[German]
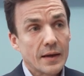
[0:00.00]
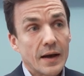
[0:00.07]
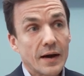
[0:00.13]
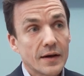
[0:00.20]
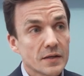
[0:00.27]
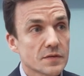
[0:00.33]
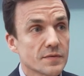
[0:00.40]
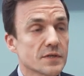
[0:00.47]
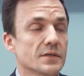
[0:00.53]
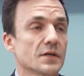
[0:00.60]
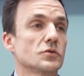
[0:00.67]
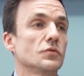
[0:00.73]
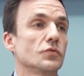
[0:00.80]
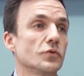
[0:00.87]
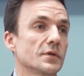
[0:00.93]
Alles, was
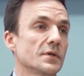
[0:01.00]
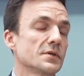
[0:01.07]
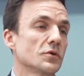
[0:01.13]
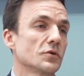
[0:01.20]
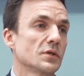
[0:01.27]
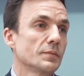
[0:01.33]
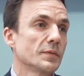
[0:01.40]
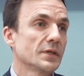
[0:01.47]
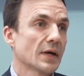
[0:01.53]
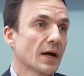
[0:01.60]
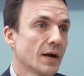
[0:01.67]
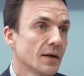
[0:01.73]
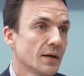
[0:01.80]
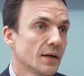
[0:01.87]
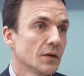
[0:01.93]
dazu führt, dass auch die
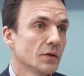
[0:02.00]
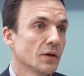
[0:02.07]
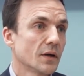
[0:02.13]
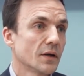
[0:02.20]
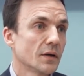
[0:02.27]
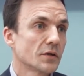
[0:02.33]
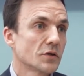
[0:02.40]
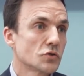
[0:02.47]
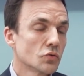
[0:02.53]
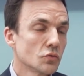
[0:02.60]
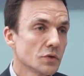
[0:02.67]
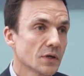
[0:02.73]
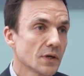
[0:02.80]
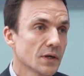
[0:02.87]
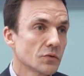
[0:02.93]
mentale äh,
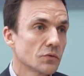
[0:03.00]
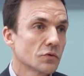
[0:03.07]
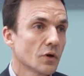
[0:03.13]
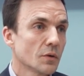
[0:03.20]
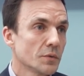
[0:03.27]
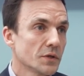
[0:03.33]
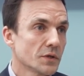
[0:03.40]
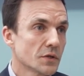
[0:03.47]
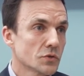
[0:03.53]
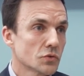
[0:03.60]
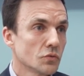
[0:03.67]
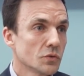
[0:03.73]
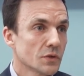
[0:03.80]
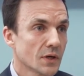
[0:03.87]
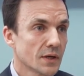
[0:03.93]
Gesundheit und körperliche
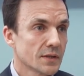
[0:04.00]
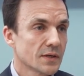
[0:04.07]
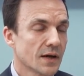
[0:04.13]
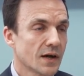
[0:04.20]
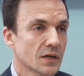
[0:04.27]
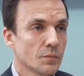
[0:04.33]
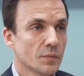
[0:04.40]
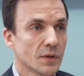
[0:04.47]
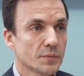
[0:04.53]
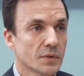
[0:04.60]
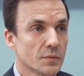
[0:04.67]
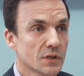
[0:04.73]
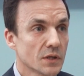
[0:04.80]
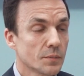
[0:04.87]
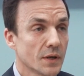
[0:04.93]
Gesundheit erhalten bleibt
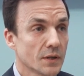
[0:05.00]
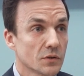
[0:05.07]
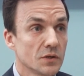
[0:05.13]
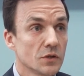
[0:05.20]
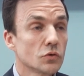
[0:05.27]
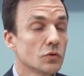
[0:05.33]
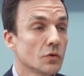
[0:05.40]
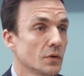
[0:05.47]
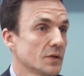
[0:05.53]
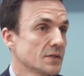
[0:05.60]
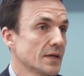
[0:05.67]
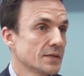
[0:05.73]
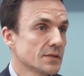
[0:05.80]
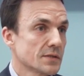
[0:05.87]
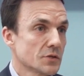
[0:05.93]
der Mitarbeiter, nicht nur
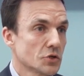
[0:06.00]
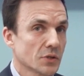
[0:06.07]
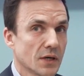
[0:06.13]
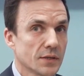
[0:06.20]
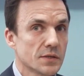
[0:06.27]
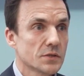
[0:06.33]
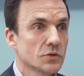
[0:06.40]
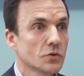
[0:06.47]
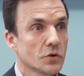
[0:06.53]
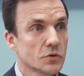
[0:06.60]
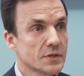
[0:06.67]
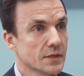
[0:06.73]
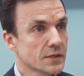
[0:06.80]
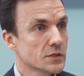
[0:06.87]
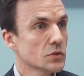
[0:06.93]
seitens des Staates, sondern auch
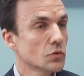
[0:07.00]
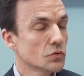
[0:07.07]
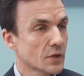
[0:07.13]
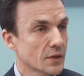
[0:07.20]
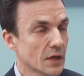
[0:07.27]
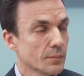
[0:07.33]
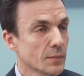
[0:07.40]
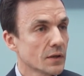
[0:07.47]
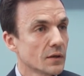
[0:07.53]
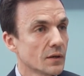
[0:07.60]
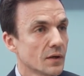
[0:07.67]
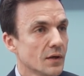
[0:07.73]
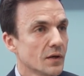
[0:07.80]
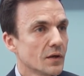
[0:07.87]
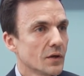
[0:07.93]
seitens der Unternehmen,
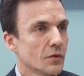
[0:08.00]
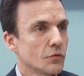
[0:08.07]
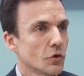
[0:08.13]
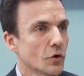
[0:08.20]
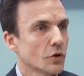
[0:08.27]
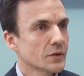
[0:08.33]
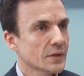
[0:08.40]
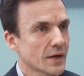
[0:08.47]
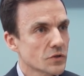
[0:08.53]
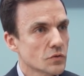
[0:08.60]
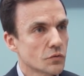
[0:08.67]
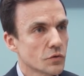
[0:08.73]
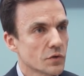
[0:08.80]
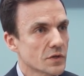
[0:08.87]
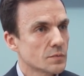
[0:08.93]
würde auch dazu
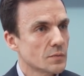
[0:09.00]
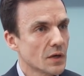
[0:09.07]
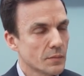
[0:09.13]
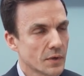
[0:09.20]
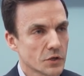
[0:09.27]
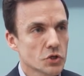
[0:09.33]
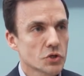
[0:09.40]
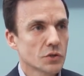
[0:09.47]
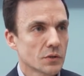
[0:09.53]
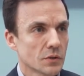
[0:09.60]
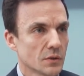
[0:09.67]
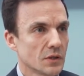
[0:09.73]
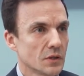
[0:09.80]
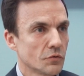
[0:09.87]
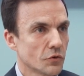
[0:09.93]
führen, dass mehr Menschen
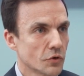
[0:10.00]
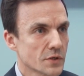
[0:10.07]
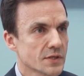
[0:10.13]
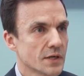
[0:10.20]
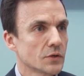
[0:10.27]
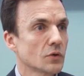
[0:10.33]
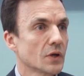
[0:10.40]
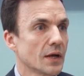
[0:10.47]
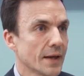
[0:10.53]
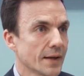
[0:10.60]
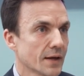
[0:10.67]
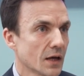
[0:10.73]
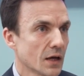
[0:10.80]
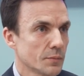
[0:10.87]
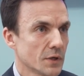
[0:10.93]
in Vollzeit oder
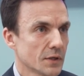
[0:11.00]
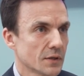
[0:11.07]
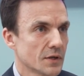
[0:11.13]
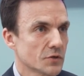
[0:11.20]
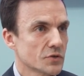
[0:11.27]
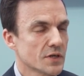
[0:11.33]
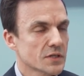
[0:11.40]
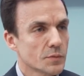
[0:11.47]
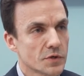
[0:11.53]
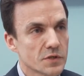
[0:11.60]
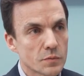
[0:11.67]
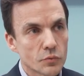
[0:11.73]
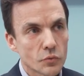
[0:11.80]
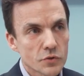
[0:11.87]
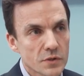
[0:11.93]
länger arbeiten. Also zuerst mal
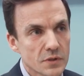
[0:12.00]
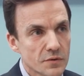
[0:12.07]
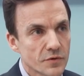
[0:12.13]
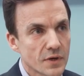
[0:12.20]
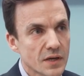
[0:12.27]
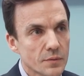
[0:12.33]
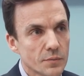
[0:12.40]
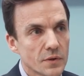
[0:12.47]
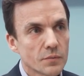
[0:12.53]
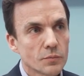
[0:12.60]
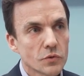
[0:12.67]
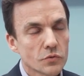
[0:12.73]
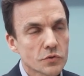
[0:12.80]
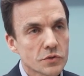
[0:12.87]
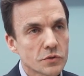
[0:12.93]
diese positive Hebel
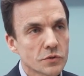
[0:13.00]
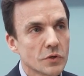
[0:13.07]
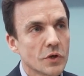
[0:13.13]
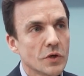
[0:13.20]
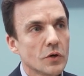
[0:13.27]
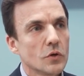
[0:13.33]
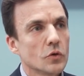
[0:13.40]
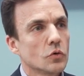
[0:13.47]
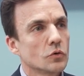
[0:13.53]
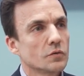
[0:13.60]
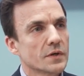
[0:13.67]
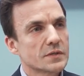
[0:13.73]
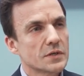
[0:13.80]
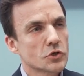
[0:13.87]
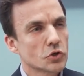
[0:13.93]
benutzen und
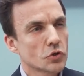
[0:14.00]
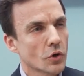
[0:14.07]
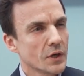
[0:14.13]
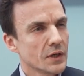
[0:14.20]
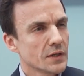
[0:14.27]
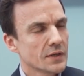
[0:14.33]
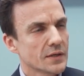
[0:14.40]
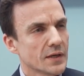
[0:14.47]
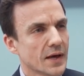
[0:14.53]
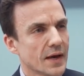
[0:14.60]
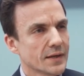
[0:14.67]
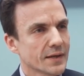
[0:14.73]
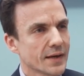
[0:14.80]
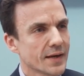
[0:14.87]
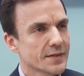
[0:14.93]
was jetzt steuerliche
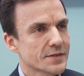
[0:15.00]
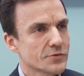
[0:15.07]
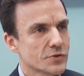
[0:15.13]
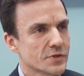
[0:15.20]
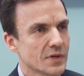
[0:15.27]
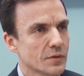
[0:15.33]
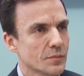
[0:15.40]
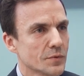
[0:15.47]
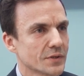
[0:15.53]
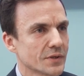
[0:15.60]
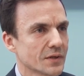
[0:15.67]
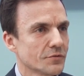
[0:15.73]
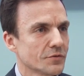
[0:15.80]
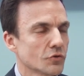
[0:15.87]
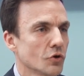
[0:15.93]
Anreizsysteme
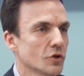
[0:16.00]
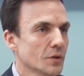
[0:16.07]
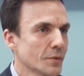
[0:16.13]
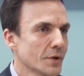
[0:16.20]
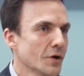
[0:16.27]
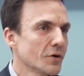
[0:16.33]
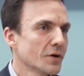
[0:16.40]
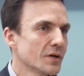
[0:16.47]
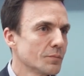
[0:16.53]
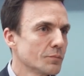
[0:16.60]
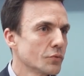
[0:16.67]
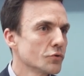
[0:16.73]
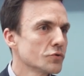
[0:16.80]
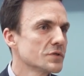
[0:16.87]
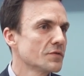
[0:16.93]
betrifft, könnte man ja auch an ein
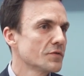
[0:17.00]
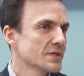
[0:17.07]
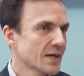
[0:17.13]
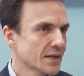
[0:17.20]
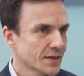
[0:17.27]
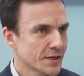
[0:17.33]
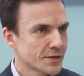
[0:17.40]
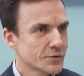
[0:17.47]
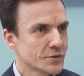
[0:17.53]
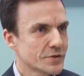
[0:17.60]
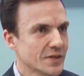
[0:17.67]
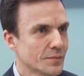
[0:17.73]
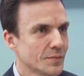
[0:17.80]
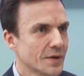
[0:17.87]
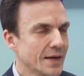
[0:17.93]
positives
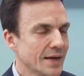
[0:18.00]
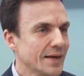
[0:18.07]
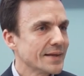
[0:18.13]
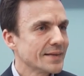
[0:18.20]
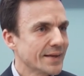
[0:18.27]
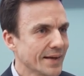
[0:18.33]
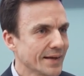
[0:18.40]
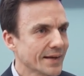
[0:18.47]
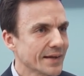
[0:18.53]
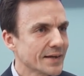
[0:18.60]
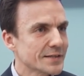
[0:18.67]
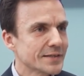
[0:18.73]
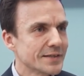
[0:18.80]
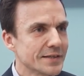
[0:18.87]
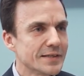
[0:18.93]
Anreizsystem denken,
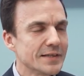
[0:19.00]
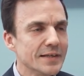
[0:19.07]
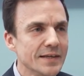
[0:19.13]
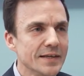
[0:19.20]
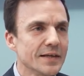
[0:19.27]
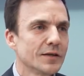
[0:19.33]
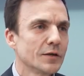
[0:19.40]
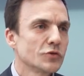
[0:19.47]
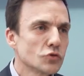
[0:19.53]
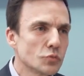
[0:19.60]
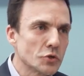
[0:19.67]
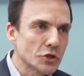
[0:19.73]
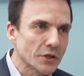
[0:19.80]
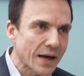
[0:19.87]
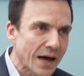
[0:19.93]
jetzt nicht die zu
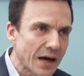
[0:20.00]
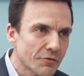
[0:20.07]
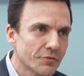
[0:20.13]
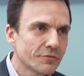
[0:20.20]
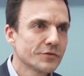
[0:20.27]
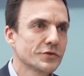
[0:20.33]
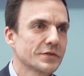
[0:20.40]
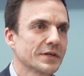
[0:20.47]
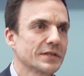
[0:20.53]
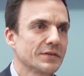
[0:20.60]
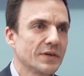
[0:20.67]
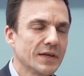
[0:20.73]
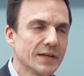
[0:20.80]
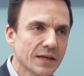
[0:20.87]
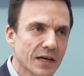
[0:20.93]
bestrafen, sozusagen die
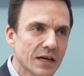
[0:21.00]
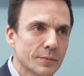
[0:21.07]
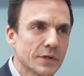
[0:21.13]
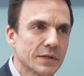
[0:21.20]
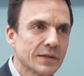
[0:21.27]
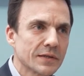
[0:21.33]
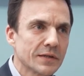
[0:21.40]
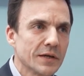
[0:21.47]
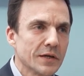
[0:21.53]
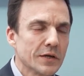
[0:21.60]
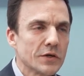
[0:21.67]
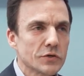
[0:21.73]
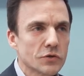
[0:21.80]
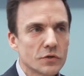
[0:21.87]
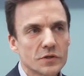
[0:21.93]
weniger arbeiten,
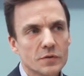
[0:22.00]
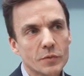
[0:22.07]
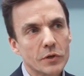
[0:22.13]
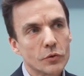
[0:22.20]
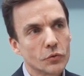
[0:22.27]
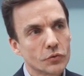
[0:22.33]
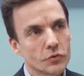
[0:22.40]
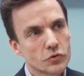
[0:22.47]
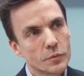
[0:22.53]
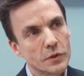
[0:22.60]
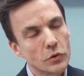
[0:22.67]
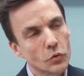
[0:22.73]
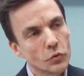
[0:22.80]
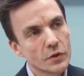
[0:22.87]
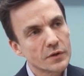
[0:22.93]
sondern die zu
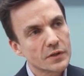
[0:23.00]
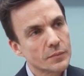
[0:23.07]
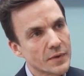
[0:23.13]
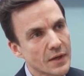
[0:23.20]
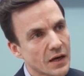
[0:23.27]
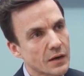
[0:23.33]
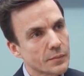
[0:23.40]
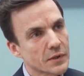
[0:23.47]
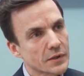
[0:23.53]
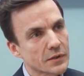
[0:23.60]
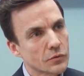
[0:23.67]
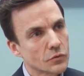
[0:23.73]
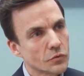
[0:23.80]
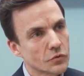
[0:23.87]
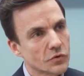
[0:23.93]
belohnen, die mehr
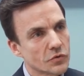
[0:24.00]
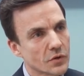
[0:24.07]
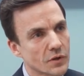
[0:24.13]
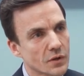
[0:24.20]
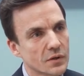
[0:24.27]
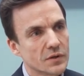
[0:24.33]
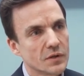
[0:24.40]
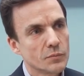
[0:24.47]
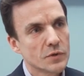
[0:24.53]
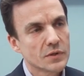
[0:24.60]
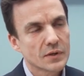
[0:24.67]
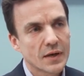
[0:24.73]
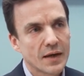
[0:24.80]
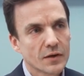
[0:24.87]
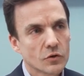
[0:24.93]
arbeiten und äh, hier mit
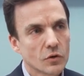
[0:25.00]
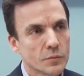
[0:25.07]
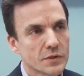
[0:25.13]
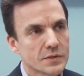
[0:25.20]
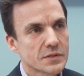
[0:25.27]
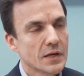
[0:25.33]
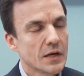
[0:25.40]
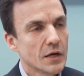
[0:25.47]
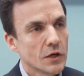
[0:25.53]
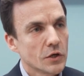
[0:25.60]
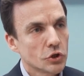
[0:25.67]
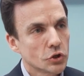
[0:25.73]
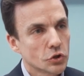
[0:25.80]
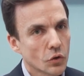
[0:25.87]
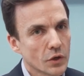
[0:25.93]
den
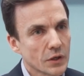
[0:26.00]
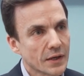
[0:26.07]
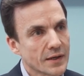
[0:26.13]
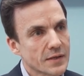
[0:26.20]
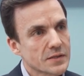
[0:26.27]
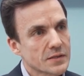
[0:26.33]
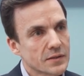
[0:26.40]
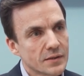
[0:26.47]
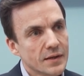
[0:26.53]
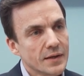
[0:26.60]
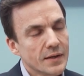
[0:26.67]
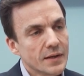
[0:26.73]
Einkommenssteuerklassen